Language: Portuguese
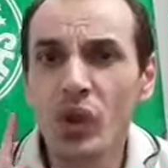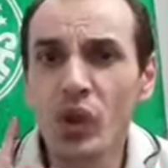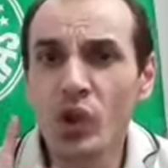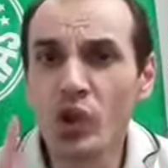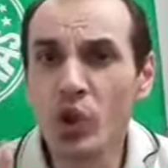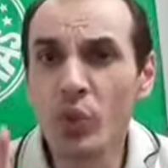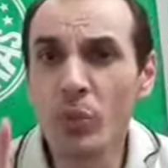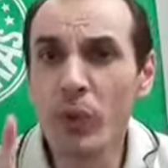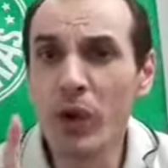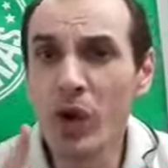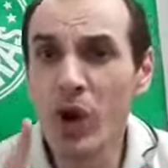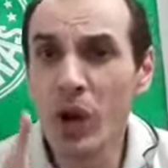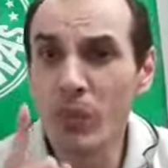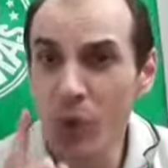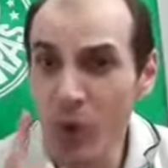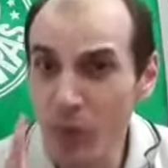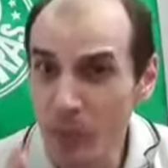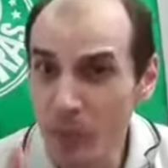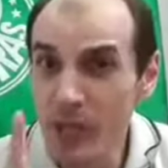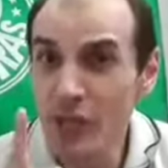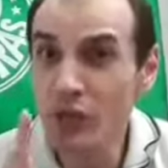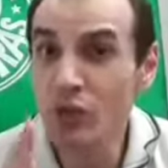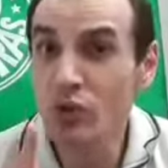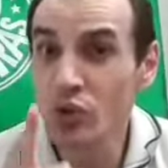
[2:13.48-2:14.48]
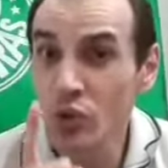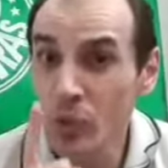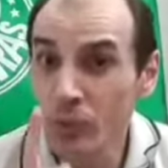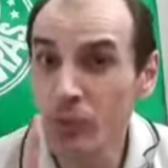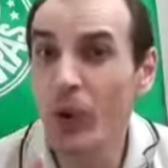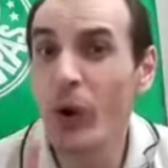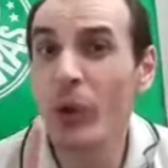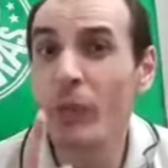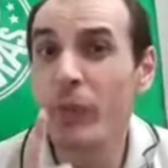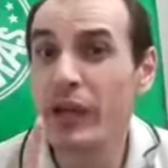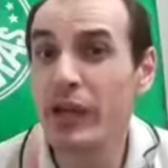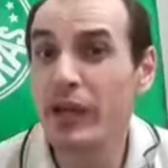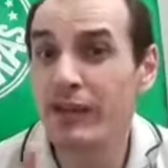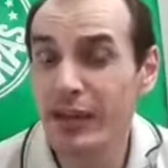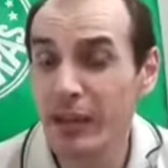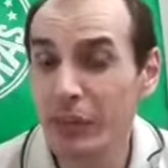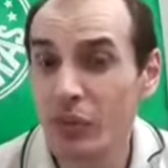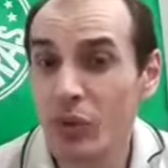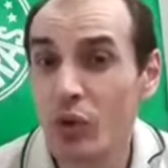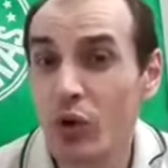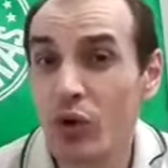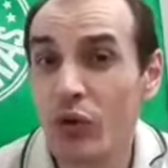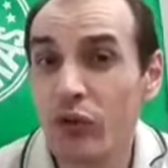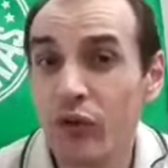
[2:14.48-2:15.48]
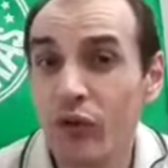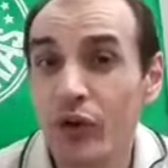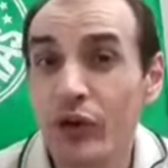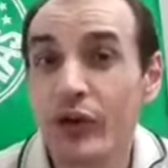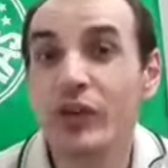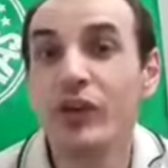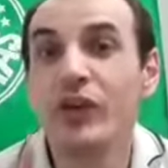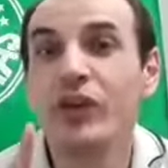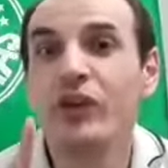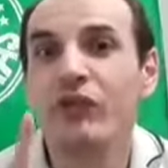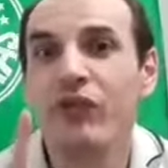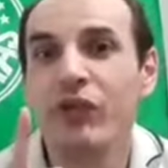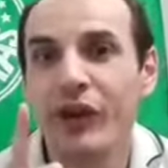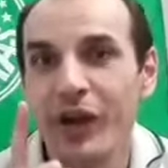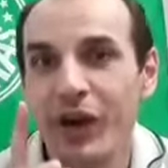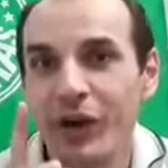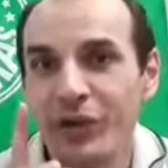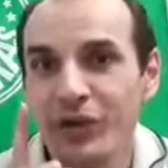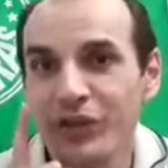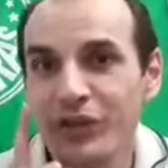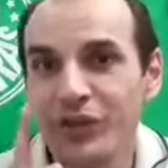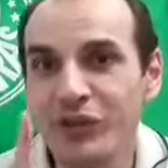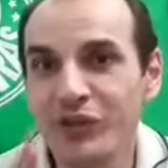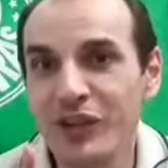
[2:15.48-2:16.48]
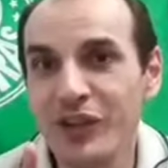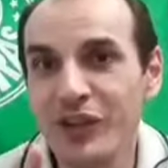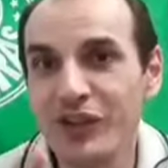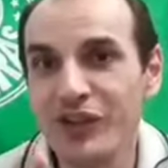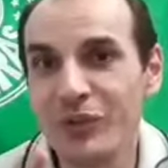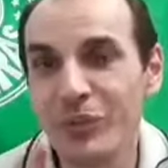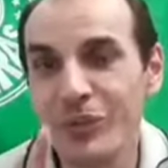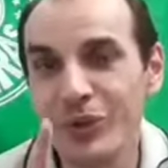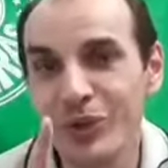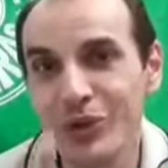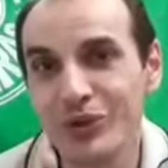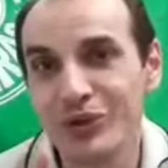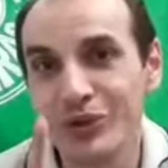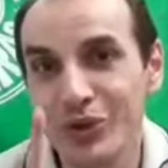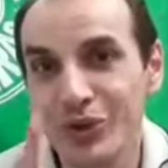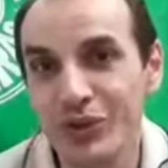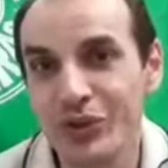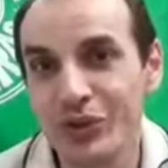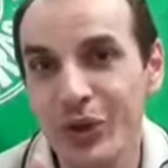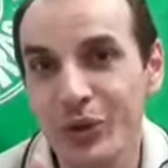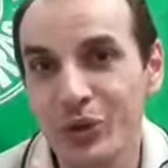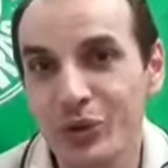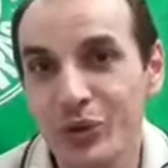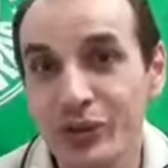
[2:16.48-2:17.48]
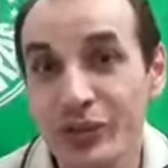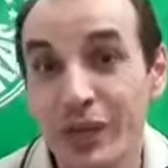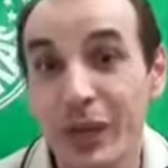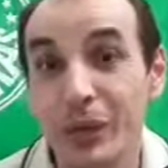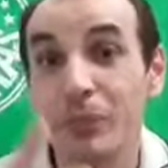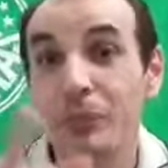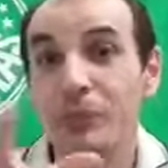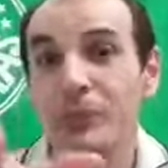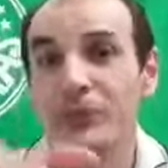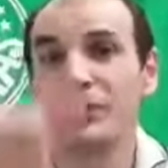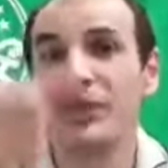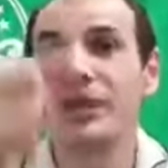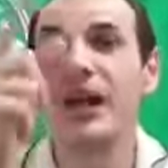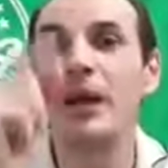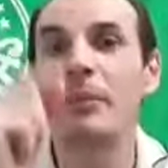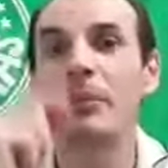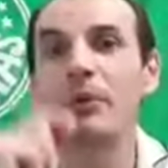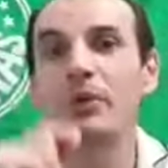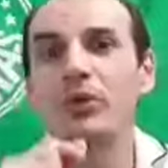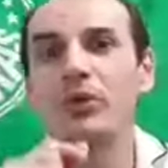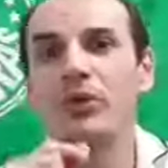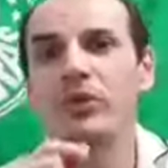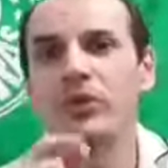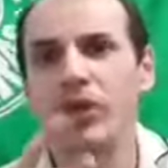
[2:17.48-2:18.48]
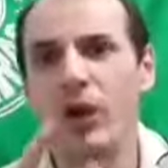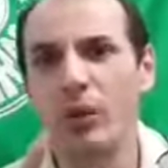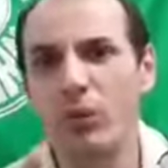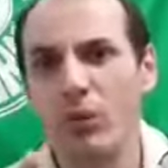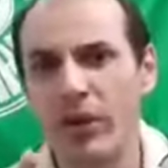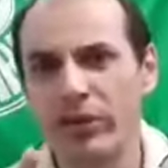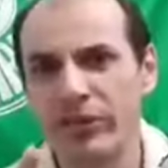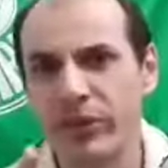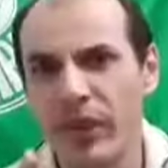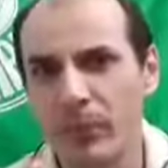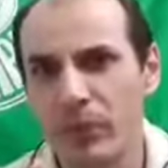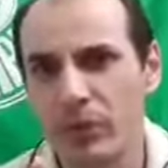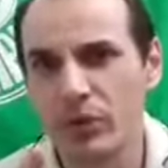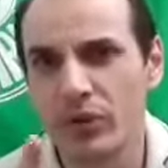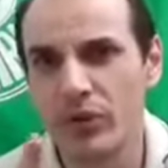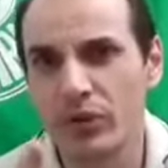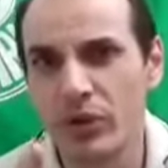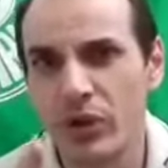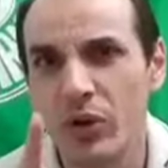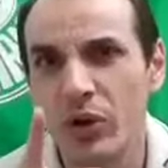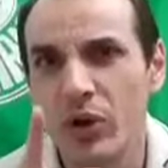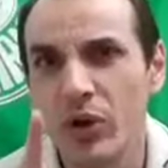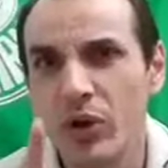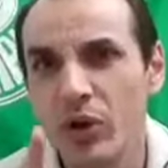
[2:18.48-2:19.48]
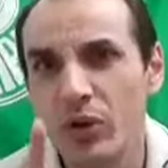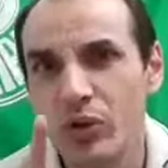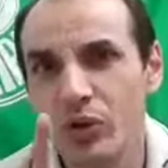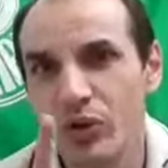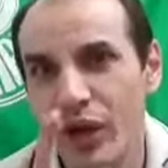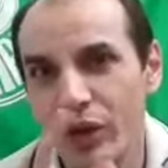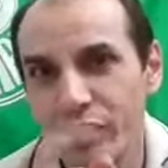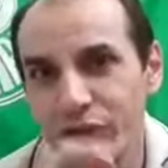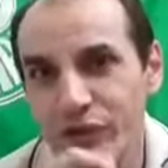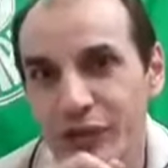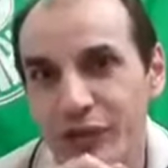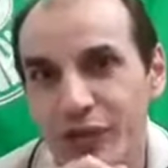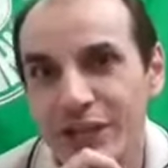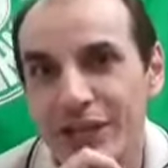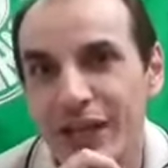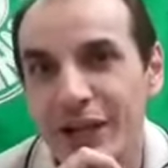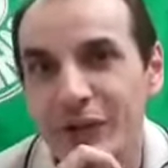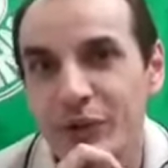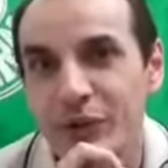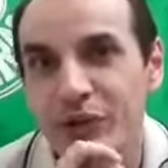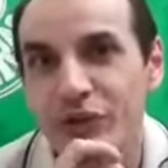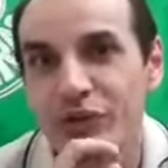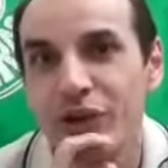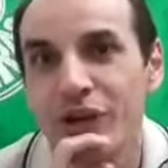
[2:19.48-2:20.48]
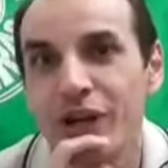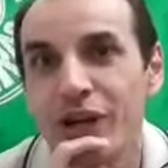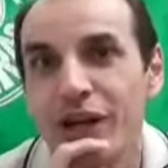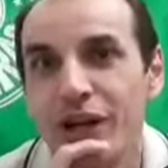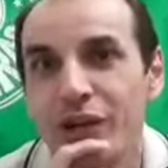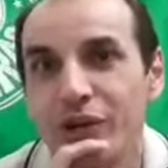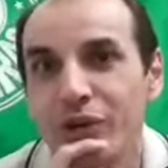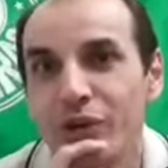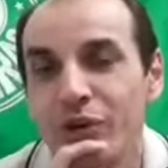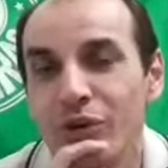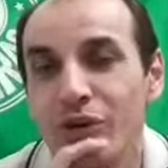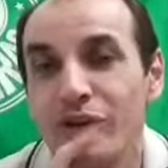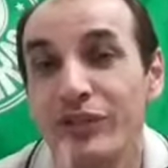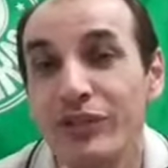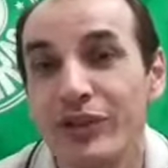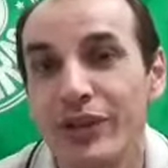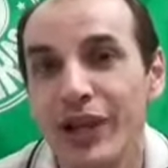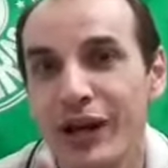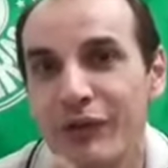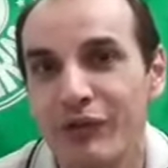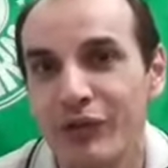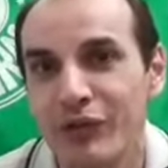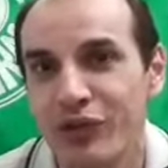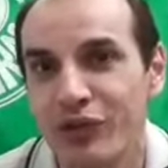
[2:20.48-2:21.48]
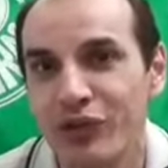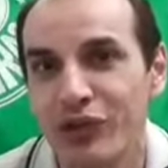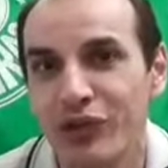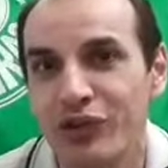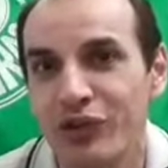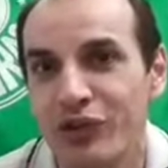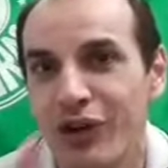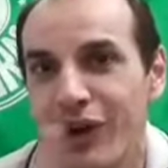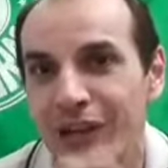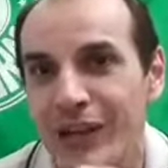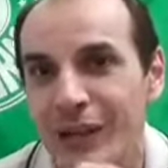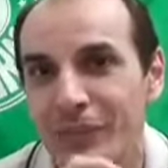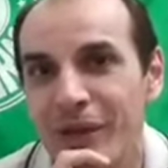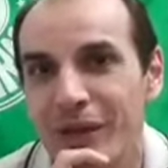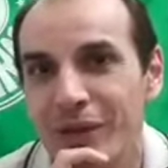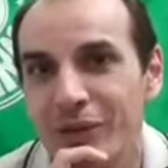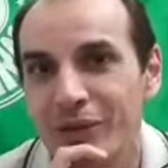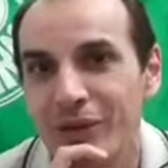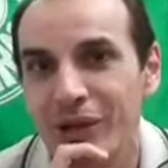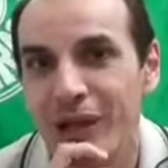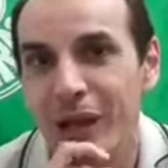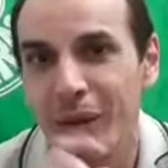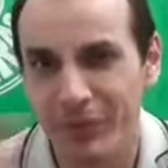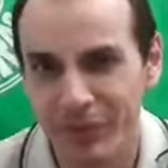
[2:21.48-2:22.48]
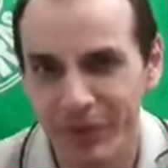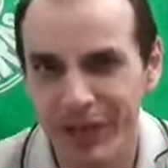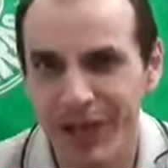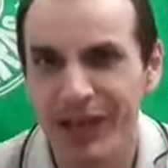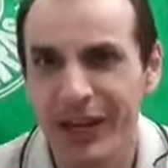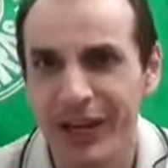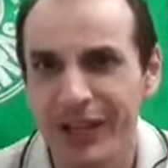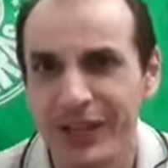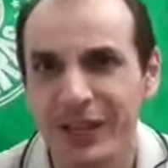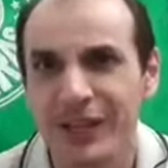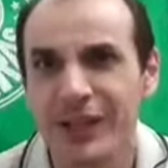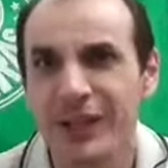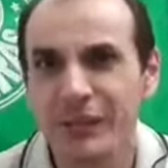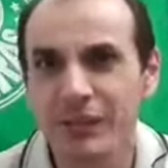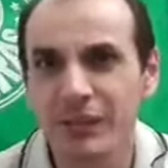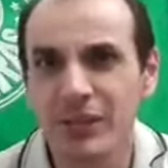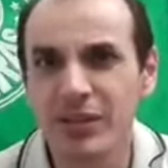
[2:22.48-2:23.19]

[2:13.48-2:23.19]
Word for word: E o melhor momento do Palmeiras, sabe qual foi? Foi aos 20 minutos do segundo tempo. Tem aí, produção, mostra aí, produção. O nosso treinador jogando escravos de Jó na beira do campo sagrado.